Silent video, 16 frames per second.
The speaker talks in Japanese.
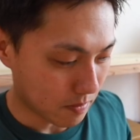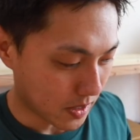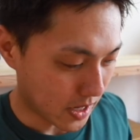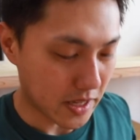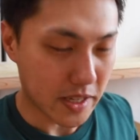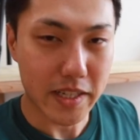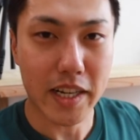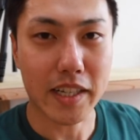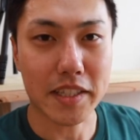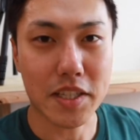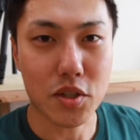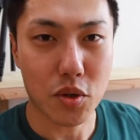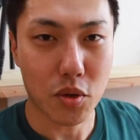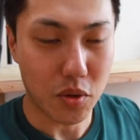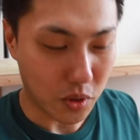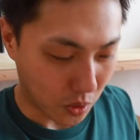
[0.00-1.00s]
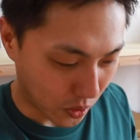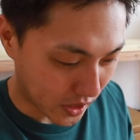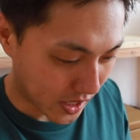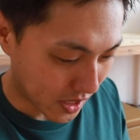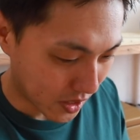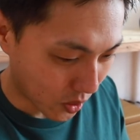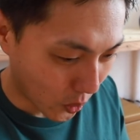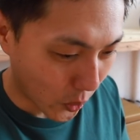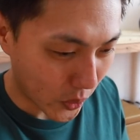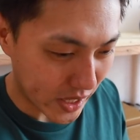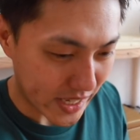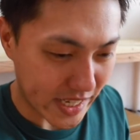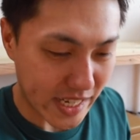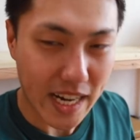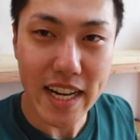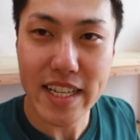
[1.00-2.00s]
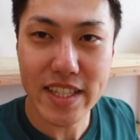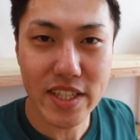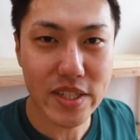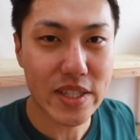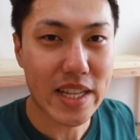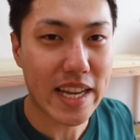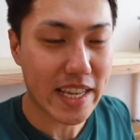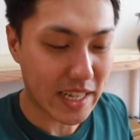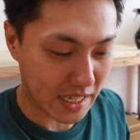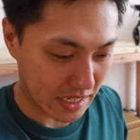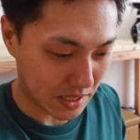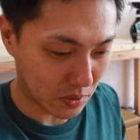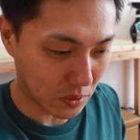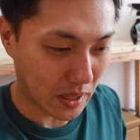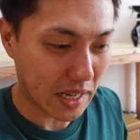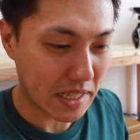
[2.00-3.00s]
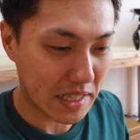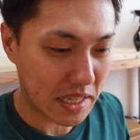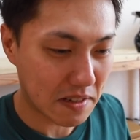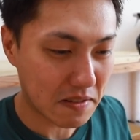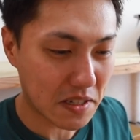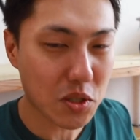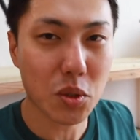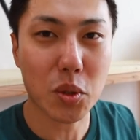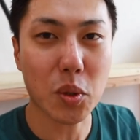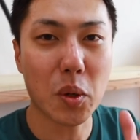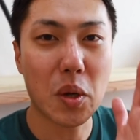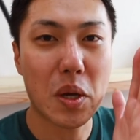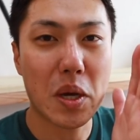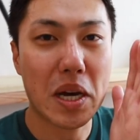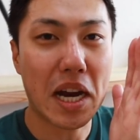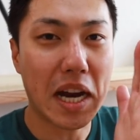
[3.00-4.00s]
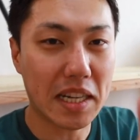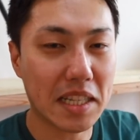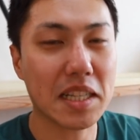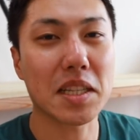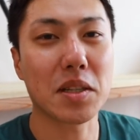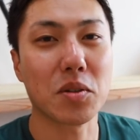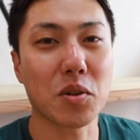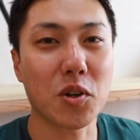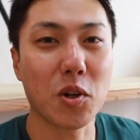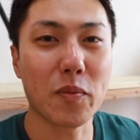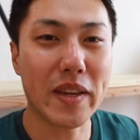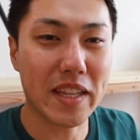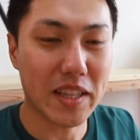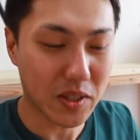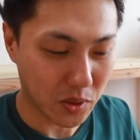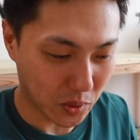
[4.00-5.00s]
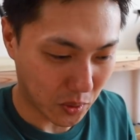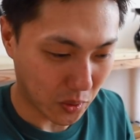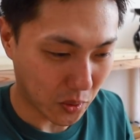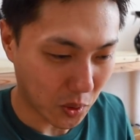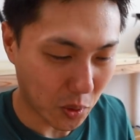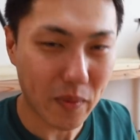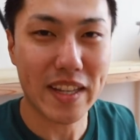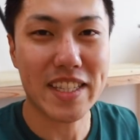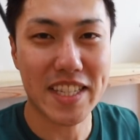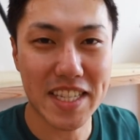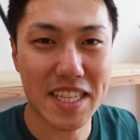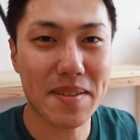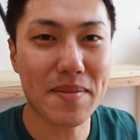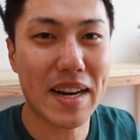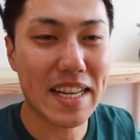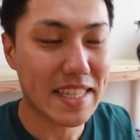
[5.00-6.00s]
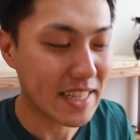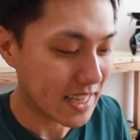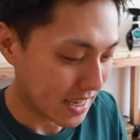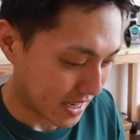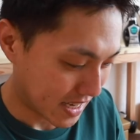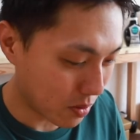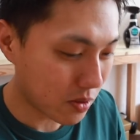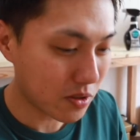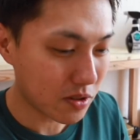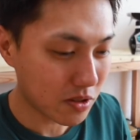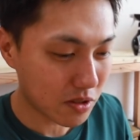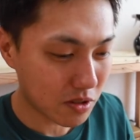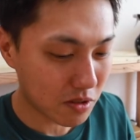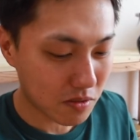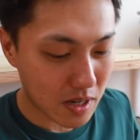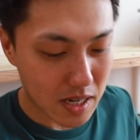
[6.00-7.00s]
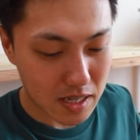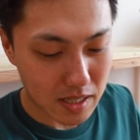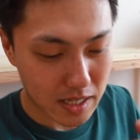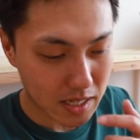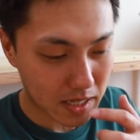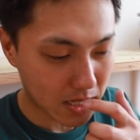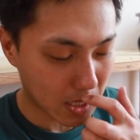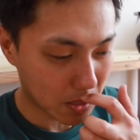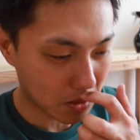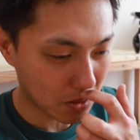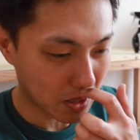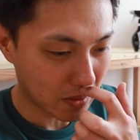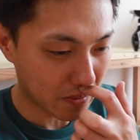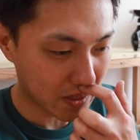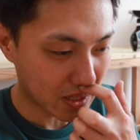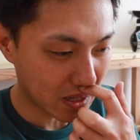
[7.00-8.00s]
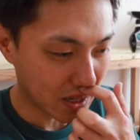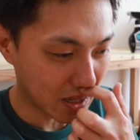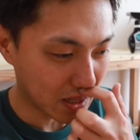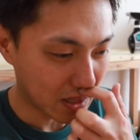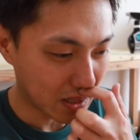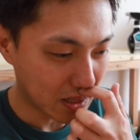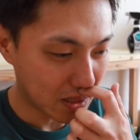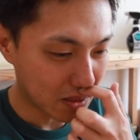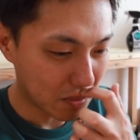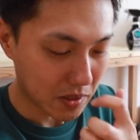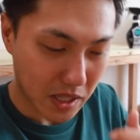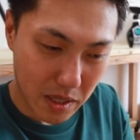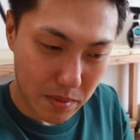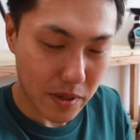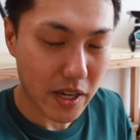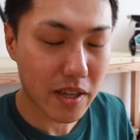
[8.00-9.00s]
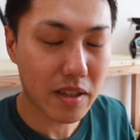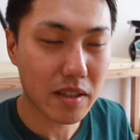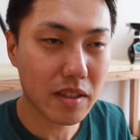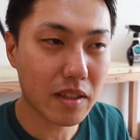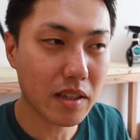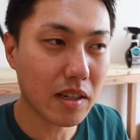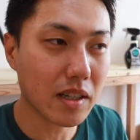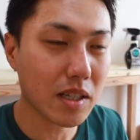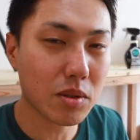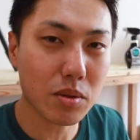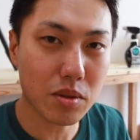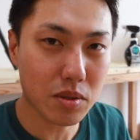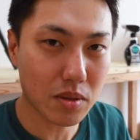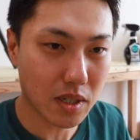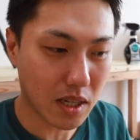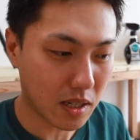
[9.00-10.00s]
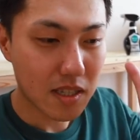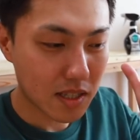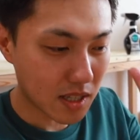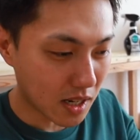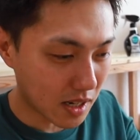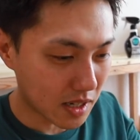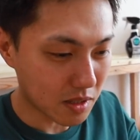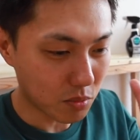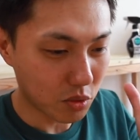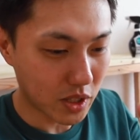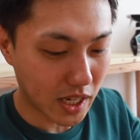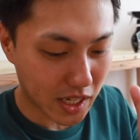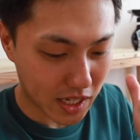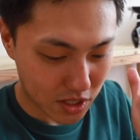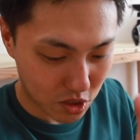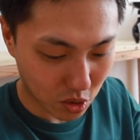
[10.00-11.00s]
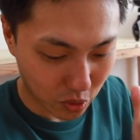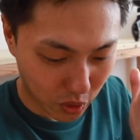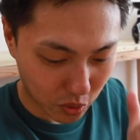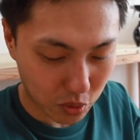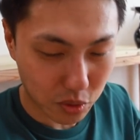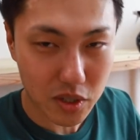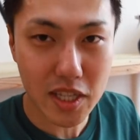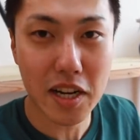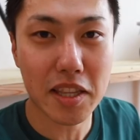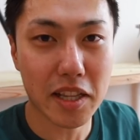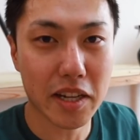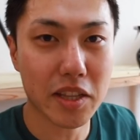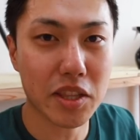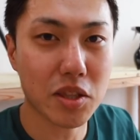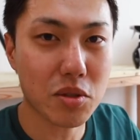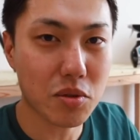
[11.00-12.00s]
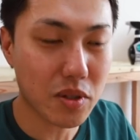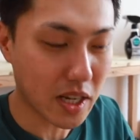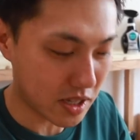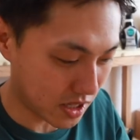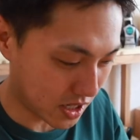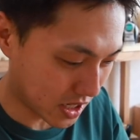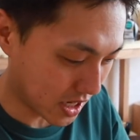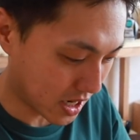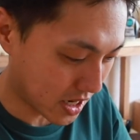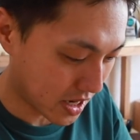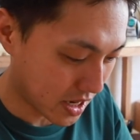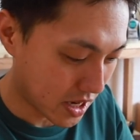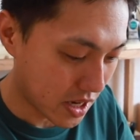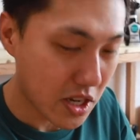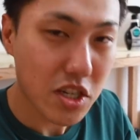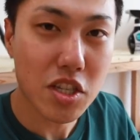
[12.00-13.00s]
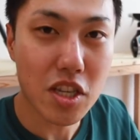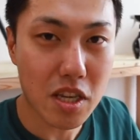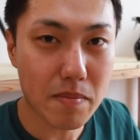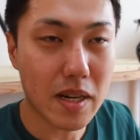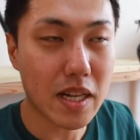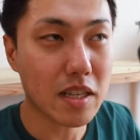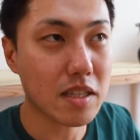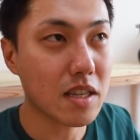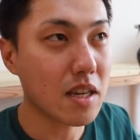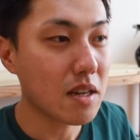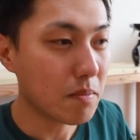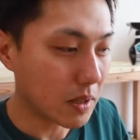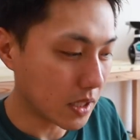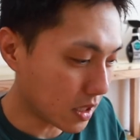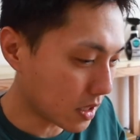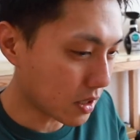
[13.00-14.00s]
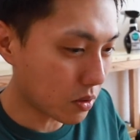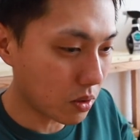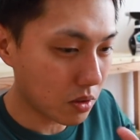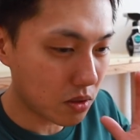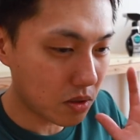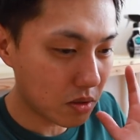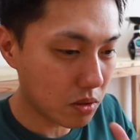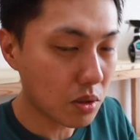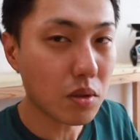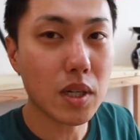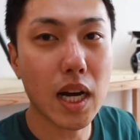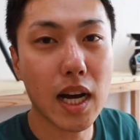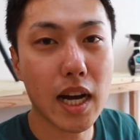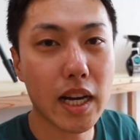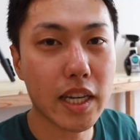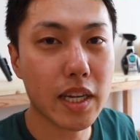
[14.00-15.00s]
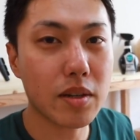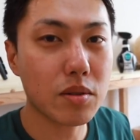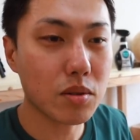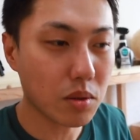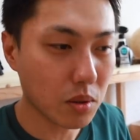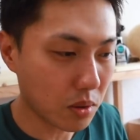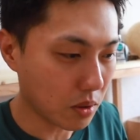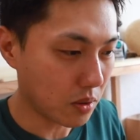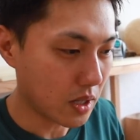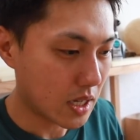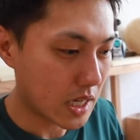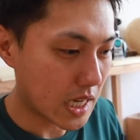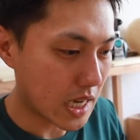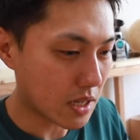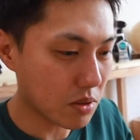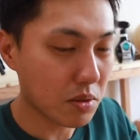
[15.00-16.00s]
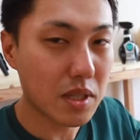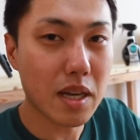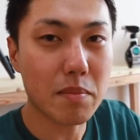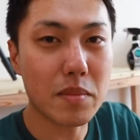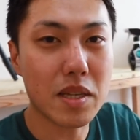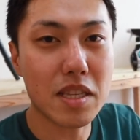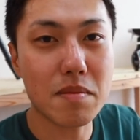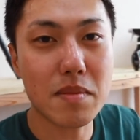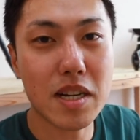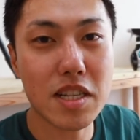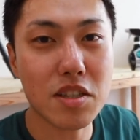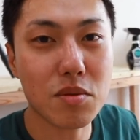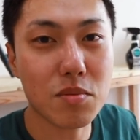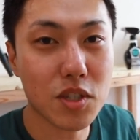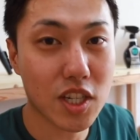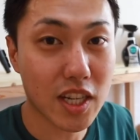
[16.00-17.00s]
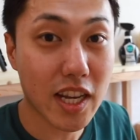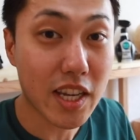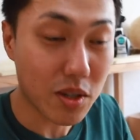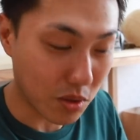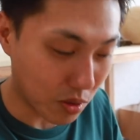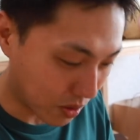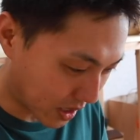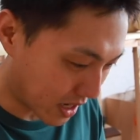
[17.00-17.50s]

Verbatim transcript: はい、いかがでしょう。これが多いか少ないかの判断はちょっとあなたのコメントをお待ちしてます。僕は前回と比べたら、まあ、だいぶ減ったかなというか、さらに無駄が削ぎ落とされたなっていう感じがしています。まあ、大体こういう動画上げると、いやそんなミニマリズムじゃないよと